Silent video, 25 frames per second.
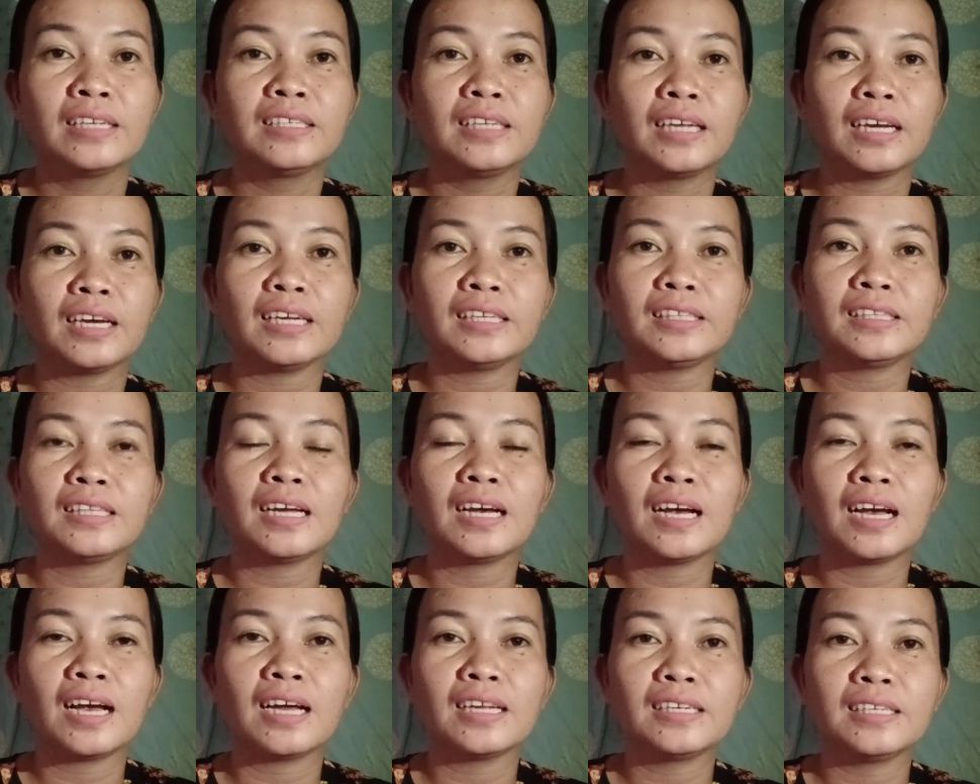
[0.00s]

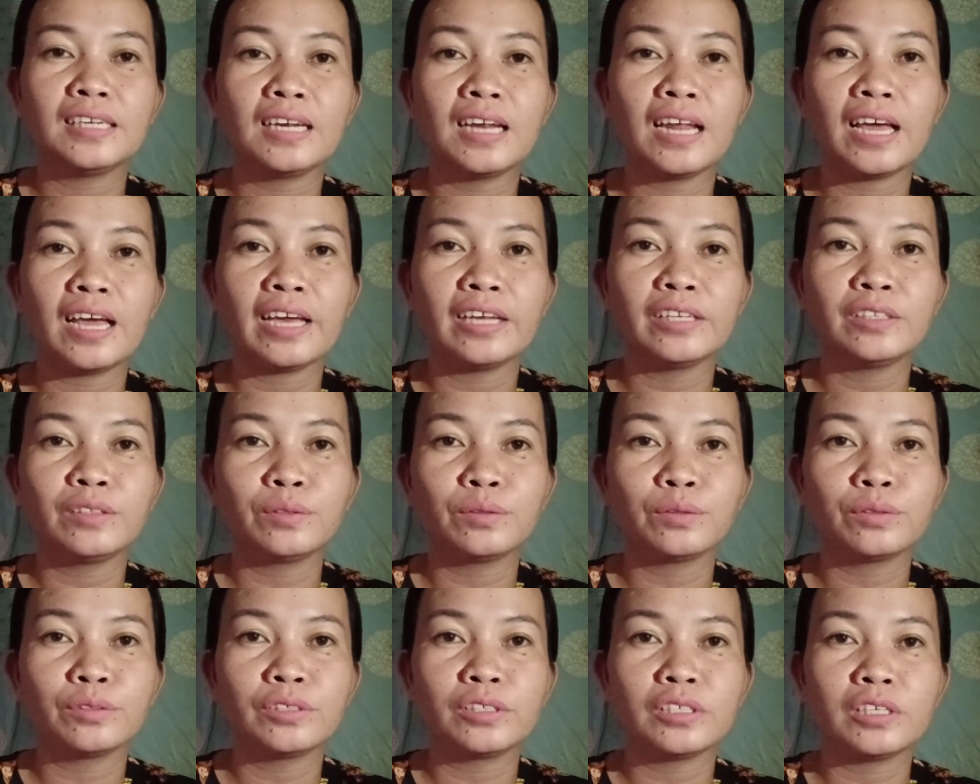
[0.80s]
nakita nga nila
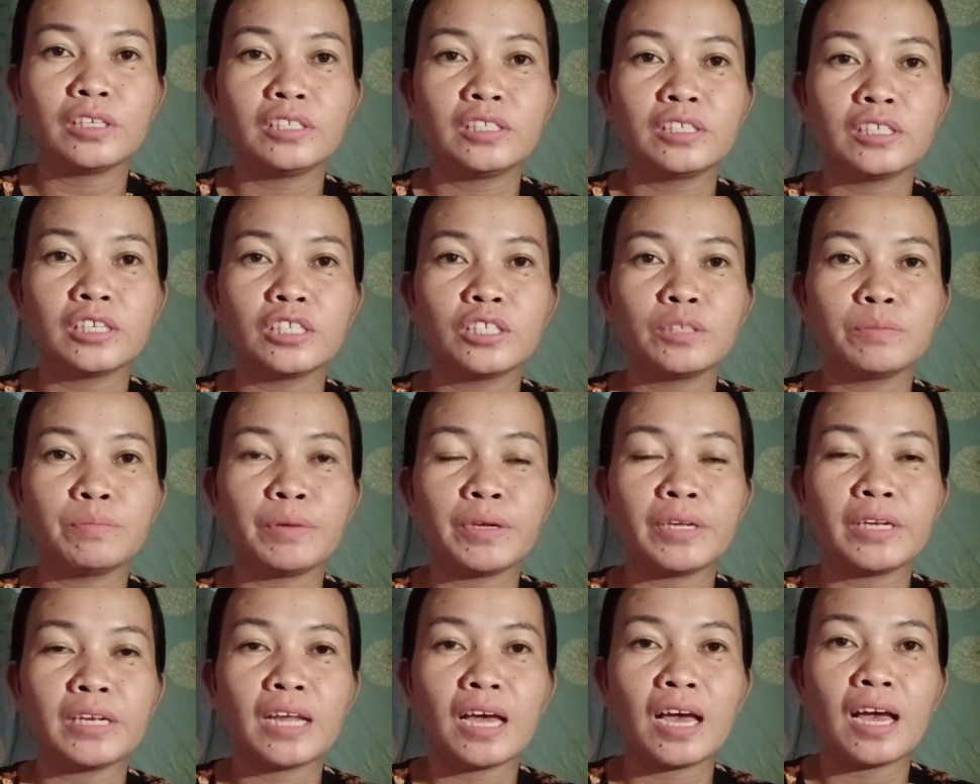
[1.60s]
itong si
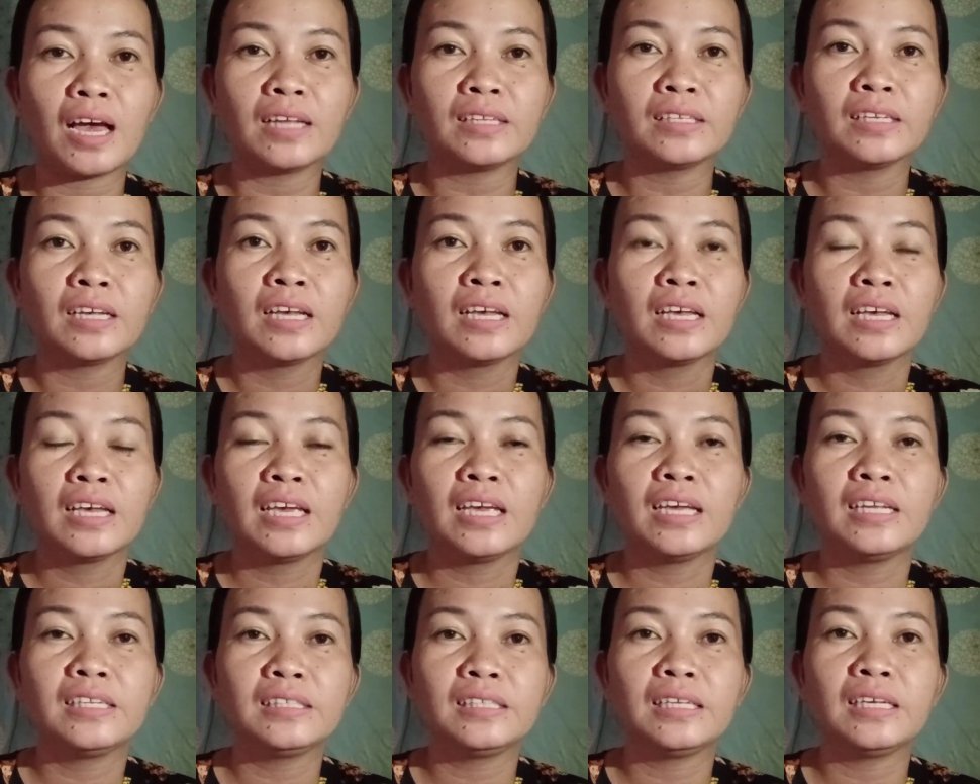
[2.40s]
Jasmine at
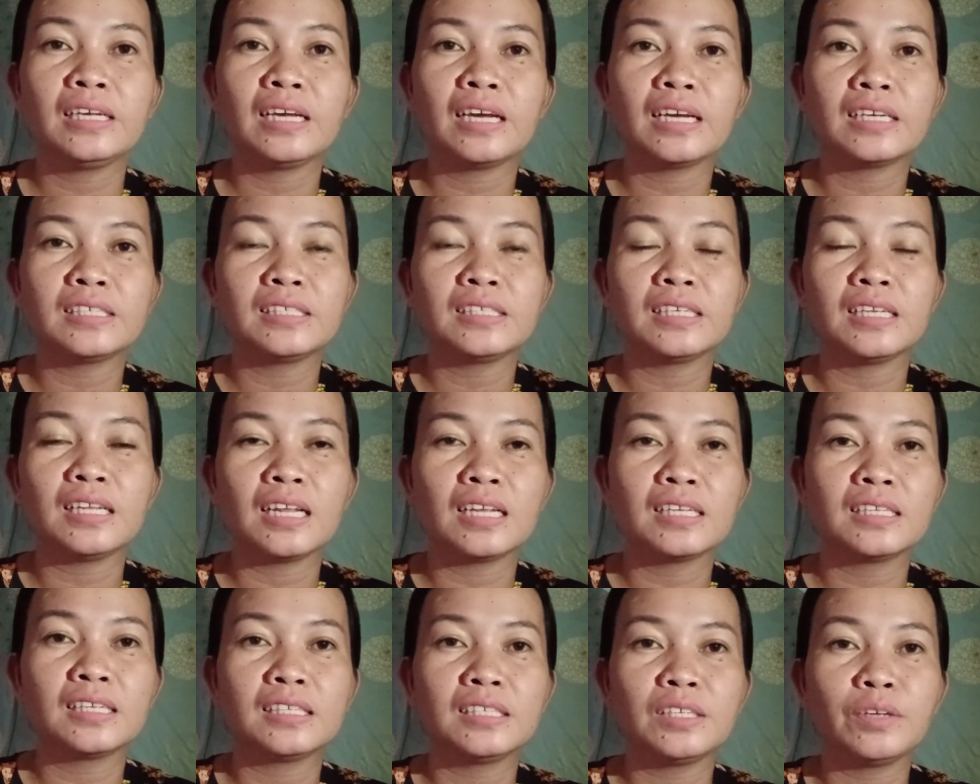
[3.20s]
hindi nga
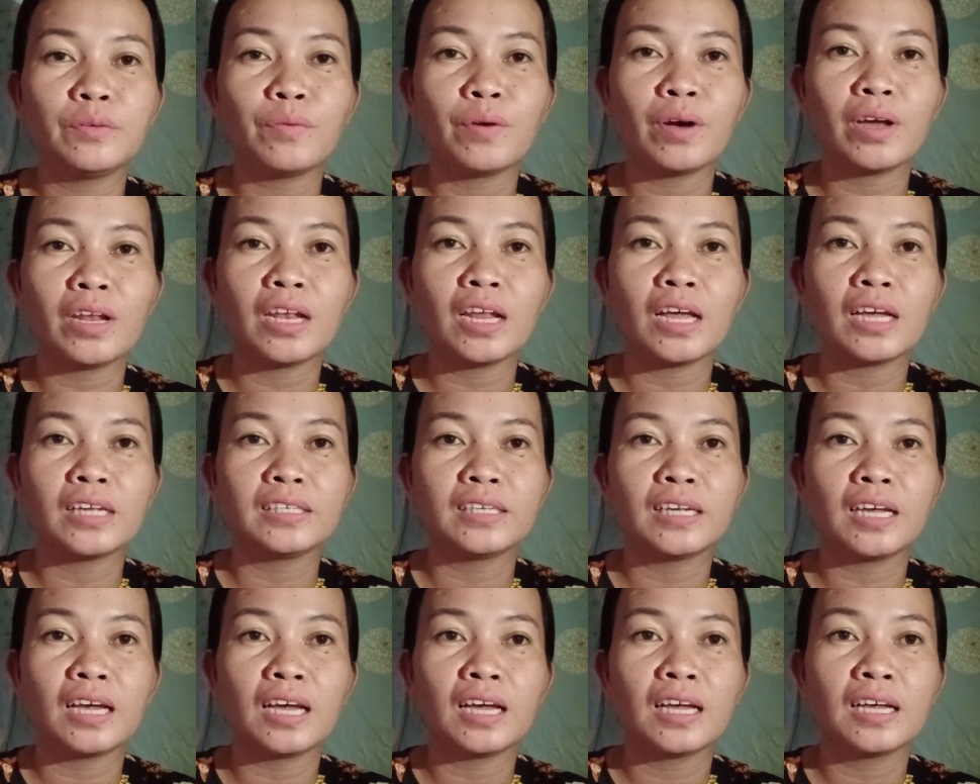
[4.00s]
sila naniwala
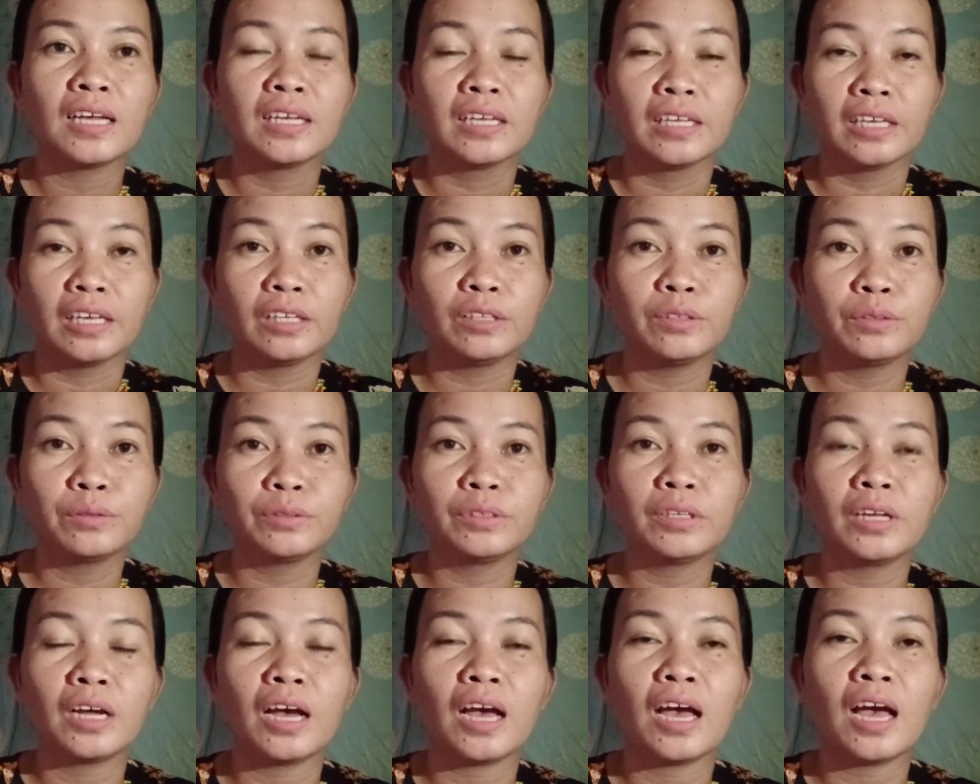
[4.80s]
na ito
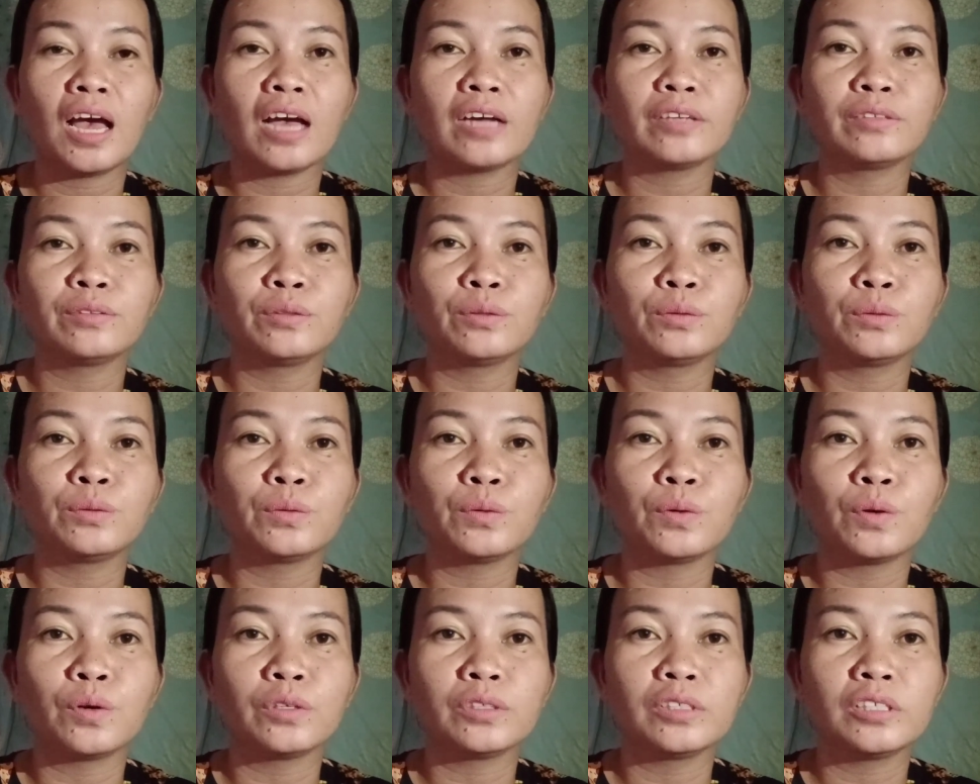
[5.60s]
na nga ang
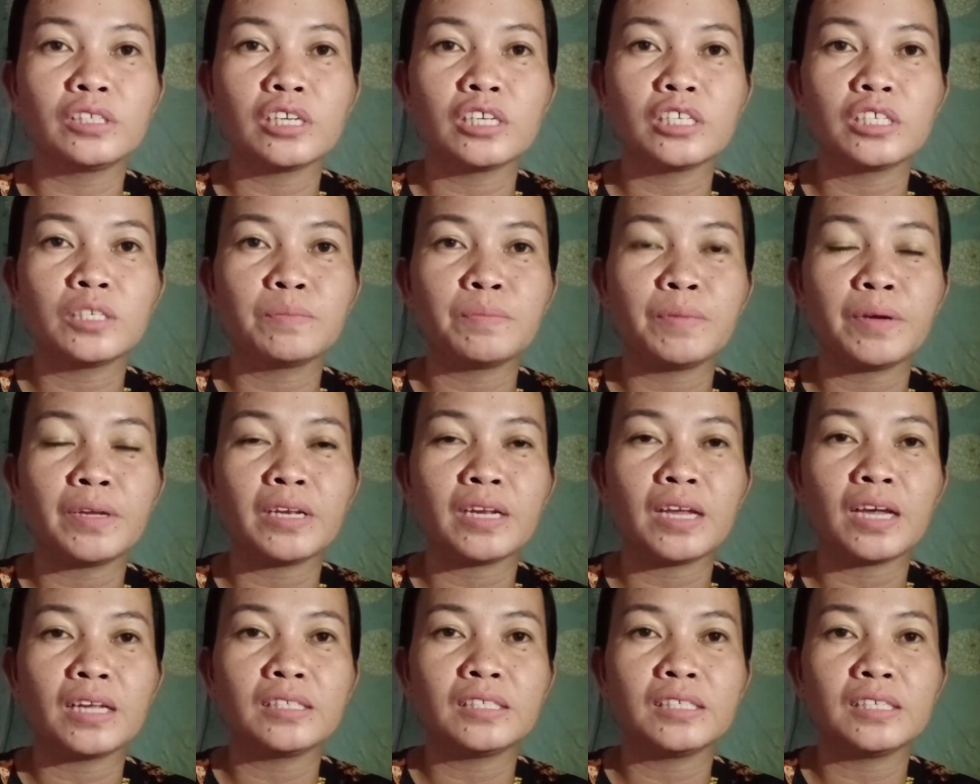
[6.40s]
totoong
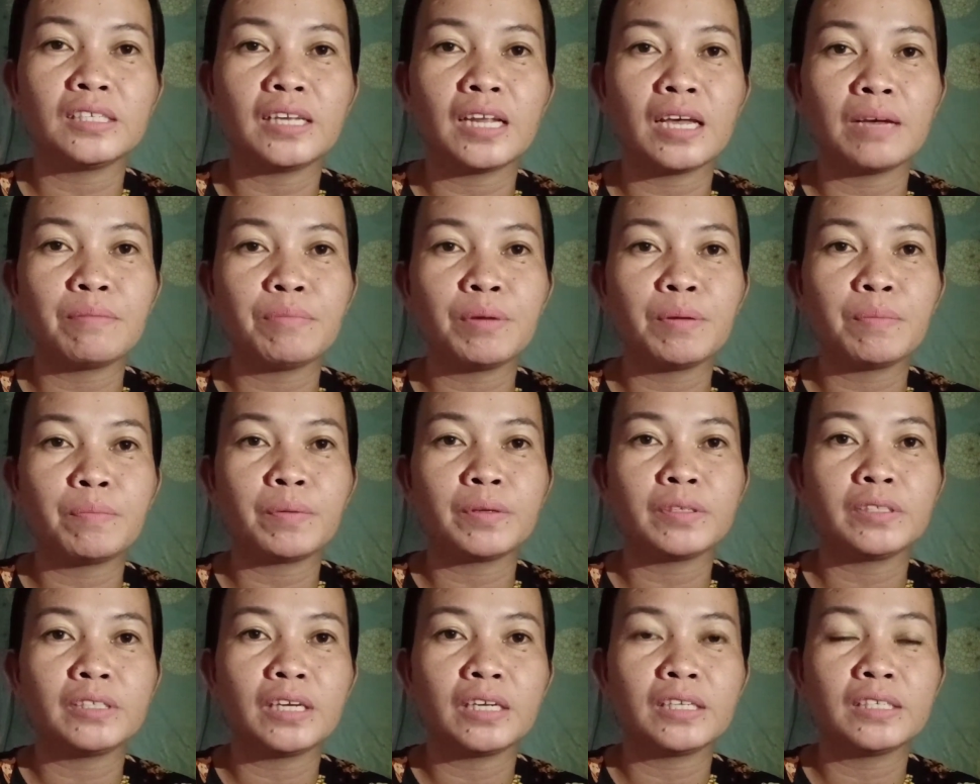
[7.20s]
Jasmine at sinabi
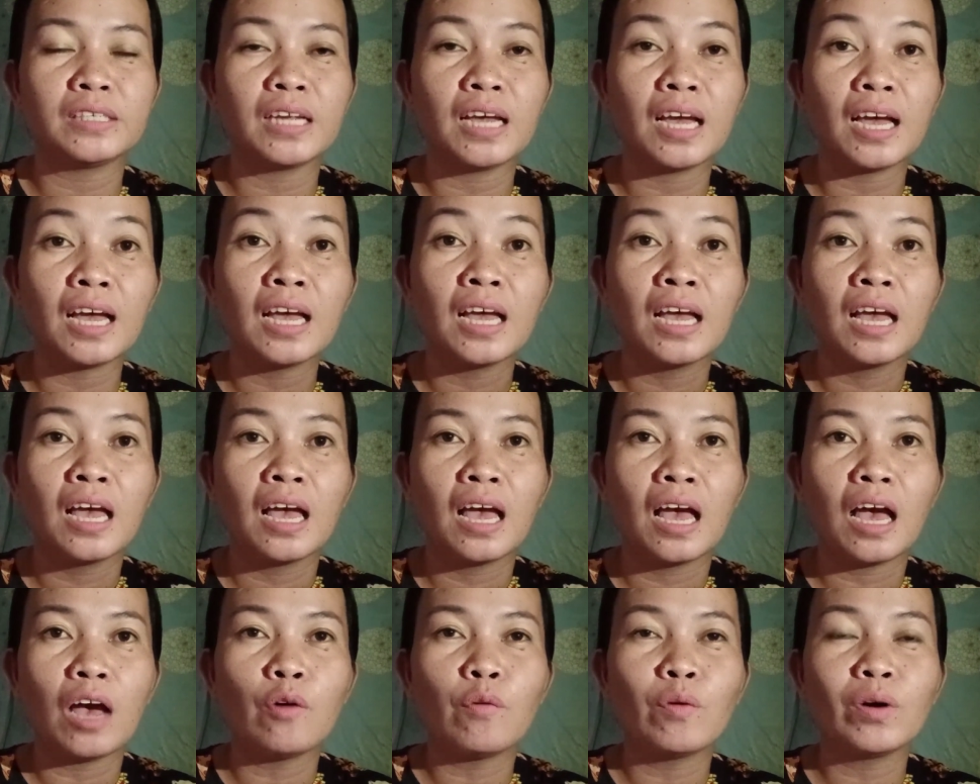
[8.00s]
pa niya na
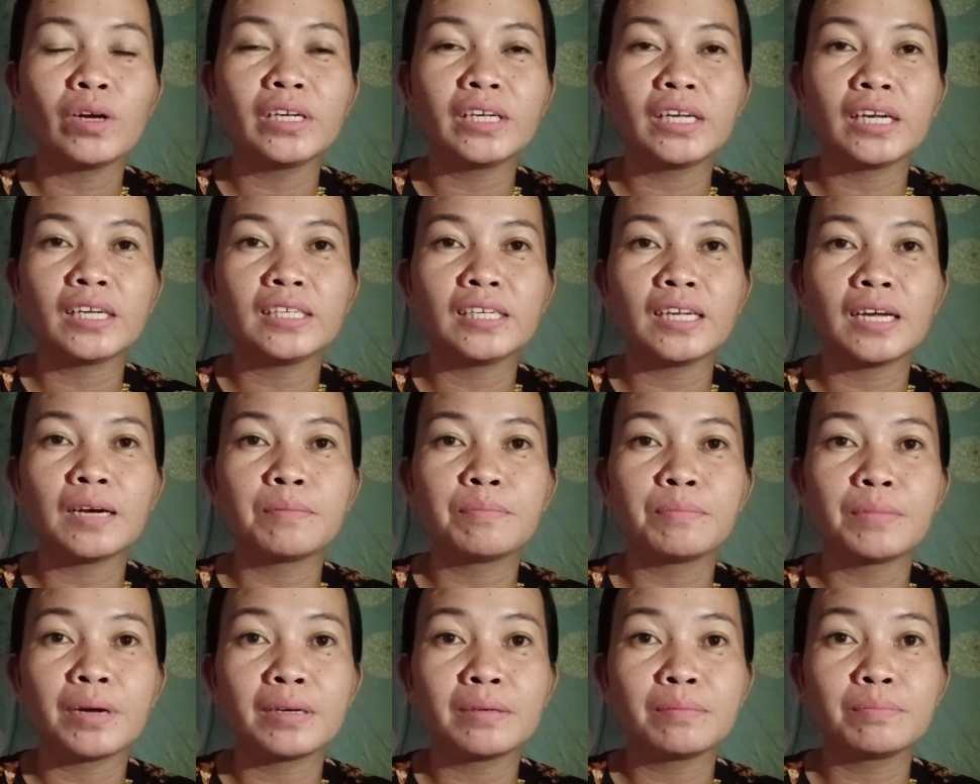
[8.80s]
awag ah, ka nang
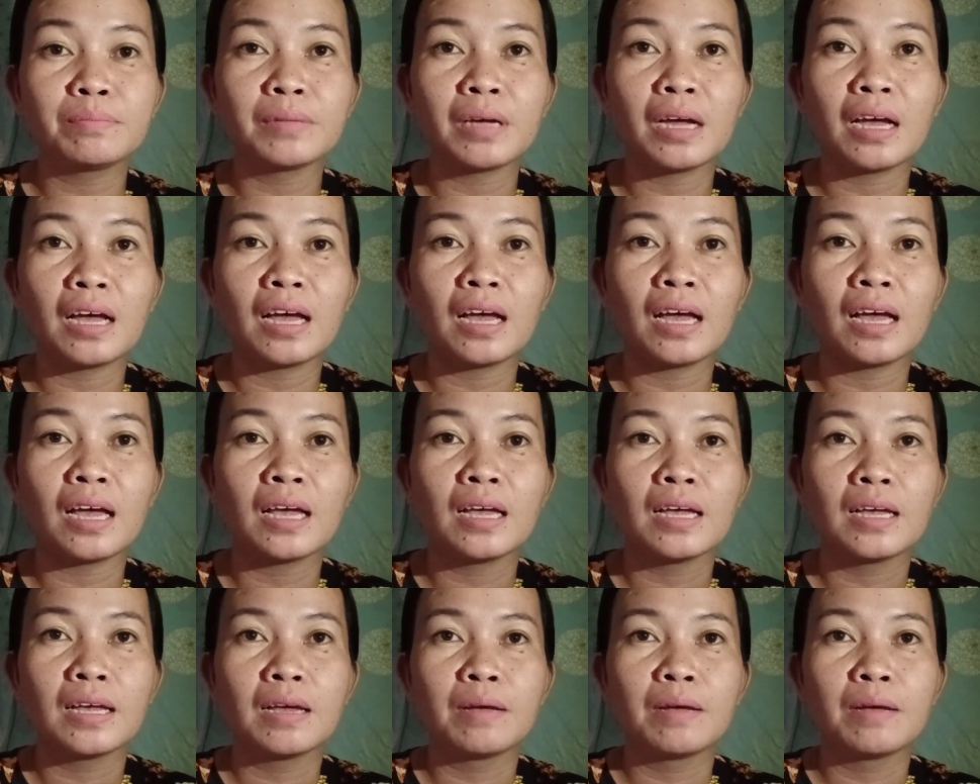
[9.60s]
mag, uh,